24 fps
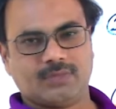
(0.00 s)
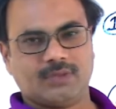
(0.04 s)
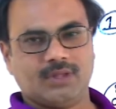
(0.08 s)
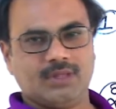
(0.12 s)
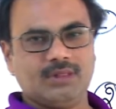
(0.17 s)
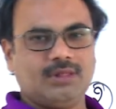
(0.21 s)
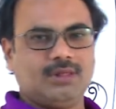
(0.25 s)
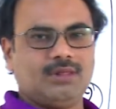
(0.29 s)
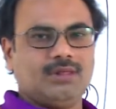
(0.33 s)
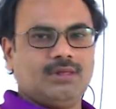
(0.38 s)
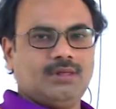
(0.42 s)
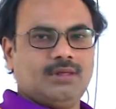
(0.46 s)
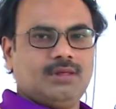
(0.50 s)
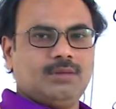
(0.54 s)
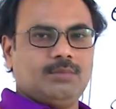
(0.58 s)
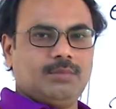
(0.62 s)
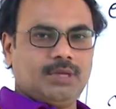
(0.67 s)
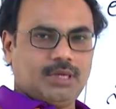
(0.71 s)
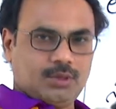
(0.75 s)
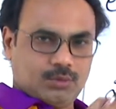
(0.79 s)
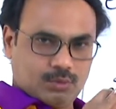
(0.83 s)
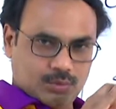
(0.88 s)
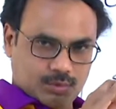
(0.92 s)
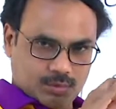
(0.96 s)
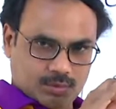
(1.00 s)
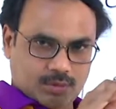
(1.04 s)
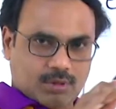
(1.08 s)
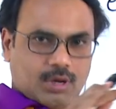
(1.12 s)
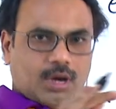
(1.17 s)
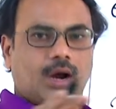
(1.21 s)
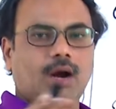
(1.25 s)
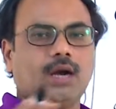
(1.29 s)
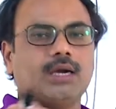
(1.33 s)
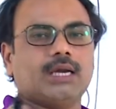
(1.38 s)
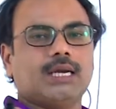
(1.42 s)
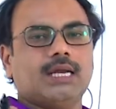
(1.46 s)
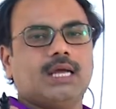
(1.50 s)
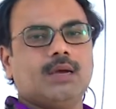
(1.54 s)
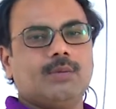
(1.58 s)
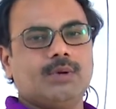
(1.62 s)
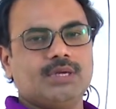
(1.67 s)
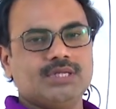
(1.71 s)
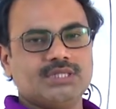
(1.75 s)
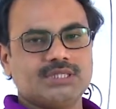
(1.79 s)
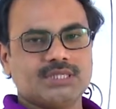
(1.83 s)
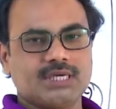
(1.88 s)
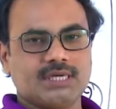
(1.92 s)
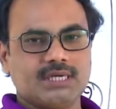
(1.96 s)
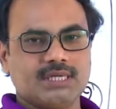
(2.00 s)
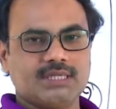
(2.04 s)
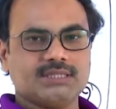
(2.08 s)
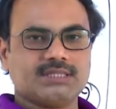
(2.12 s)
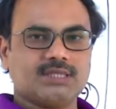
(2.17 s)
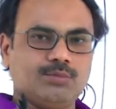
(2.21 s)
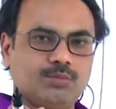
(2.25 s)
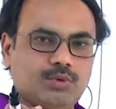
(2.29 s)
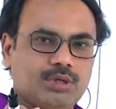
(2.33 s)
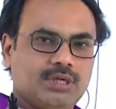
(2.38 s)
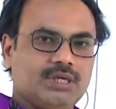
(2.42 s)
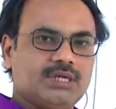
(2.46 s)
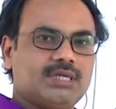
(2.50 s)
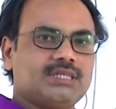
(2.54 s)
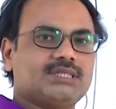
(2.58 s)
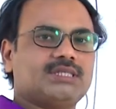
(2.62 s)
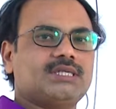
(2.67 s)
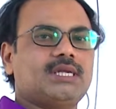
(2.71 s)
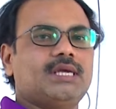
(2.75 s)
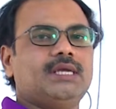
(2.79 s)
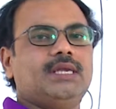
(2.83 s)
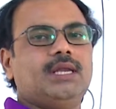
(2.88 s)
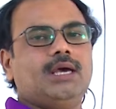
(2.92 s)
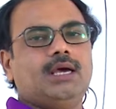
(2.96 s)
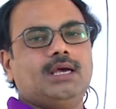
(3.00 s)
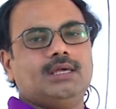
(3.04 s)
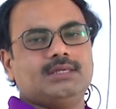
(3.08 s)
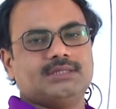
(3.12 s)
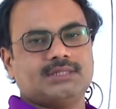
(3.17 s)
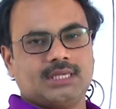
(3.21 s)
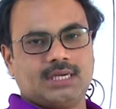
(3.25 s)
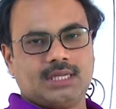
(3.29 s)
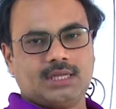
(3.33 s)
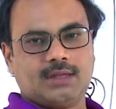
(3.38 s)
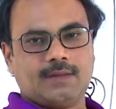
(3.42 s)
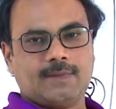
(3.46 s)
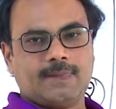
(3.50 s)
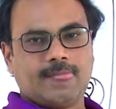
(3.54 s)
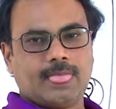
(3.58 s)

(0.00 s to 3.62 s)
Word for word: ఇది మీరు ఆర్డర్ గమనించండి సింపుల్ ఇంట్రెస్ట్ అయినా సరే